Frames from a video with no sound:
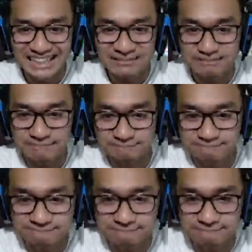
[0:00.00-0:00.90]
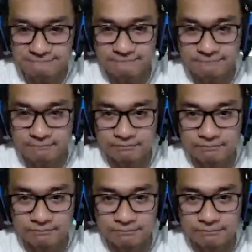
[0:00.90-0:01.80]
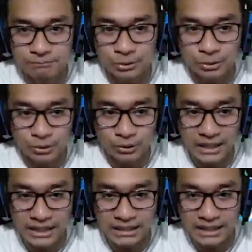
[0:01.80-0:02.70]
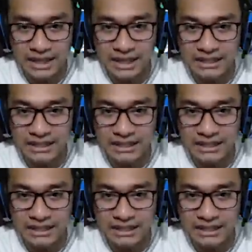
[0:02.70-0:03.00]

Hmm, pukul rata.